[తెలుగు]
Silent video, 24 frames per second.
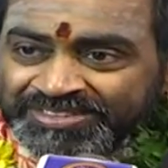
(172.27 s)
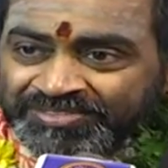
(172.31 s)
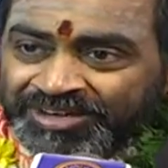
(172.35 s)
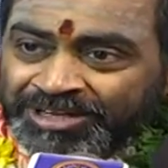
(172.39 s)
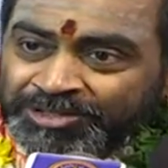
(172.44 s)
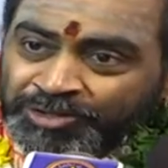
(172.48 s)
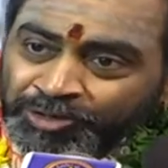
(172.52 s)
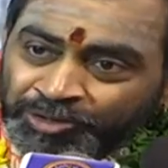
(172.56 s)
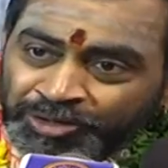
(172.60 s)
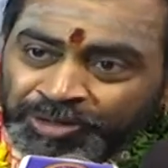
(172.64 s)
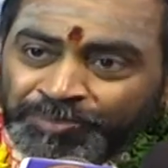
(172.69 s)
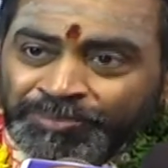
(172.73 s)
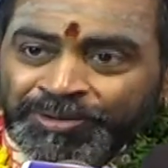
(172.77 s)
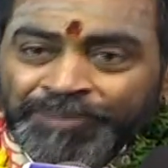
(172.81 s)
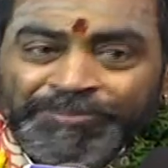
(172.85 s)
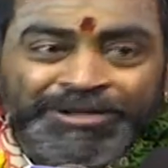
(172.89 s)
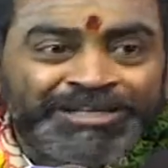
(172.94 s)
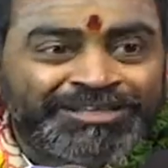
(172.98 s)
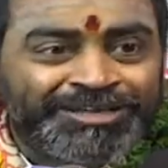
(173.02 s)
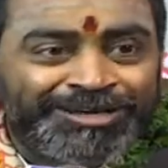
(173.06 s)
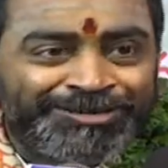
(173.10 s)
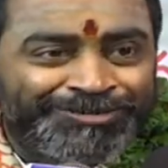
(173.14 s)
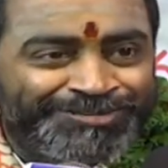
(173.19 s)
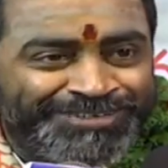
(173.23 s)
వాళ్ళతో కొన్ని
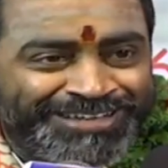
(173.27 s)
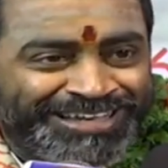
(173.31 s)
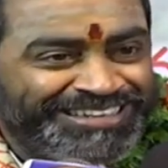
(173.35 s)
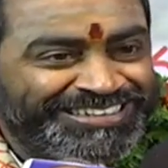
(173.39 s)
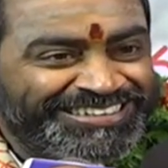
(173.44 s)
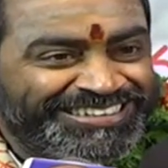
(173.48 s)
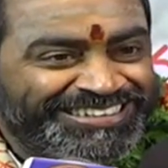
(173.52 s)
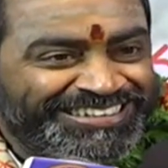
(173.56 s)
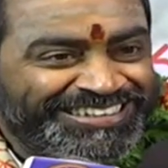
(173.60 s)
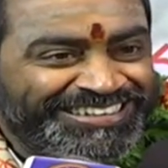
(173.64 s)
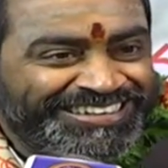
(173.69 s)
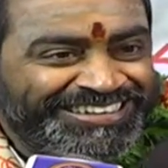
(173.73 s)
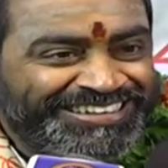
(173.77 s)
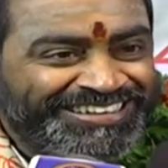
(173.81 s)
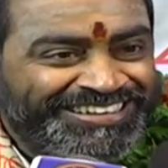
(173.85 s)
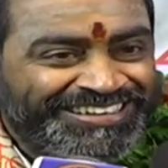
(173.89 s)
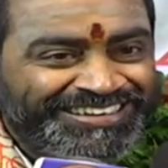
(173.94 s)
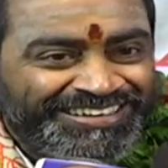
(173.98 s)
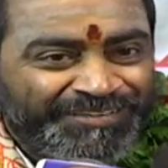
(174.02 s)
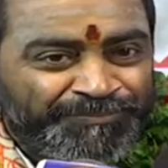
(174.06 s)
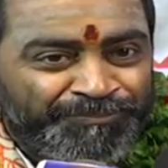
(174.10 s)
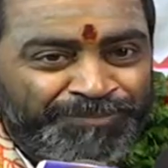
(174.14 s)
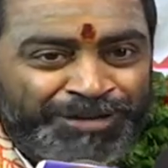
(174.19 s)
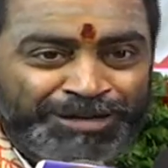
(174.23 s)
ప్రమాదాలు ఉంటాయి
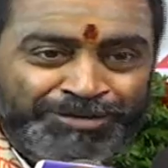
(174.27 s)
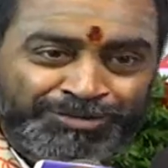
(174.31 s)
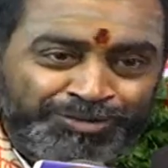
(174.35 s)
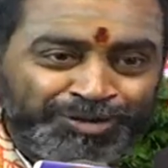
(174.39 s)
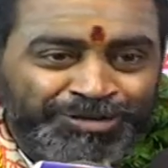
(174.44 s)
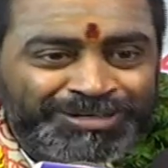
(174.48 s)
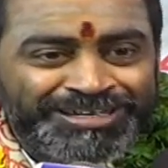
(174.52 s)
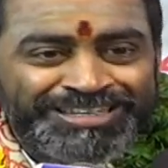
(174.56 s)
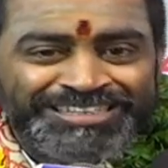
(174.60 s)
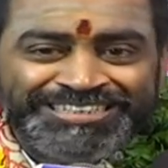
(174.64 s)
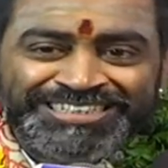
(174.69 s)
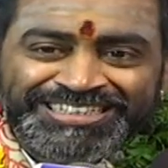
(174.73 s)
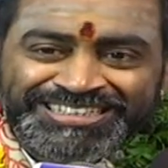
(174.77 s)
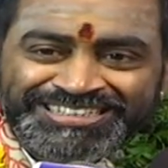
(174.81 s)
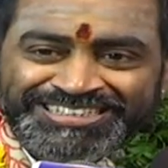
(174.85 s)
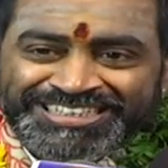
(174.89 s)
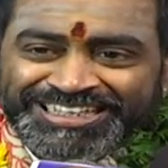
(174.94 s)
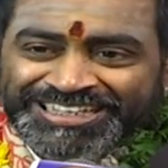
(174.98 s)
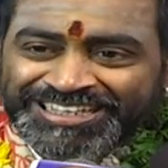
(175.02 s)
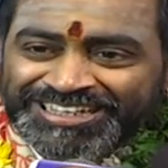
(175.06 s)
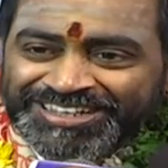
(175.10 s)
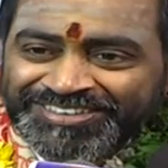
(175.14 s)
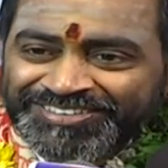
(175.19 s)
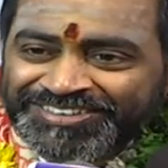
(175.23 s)
భక్తులు రీసెర్చ్
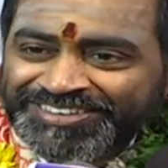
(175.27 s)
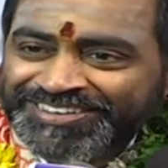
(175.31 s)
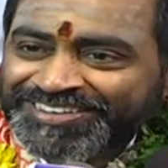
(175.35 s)
చేయండి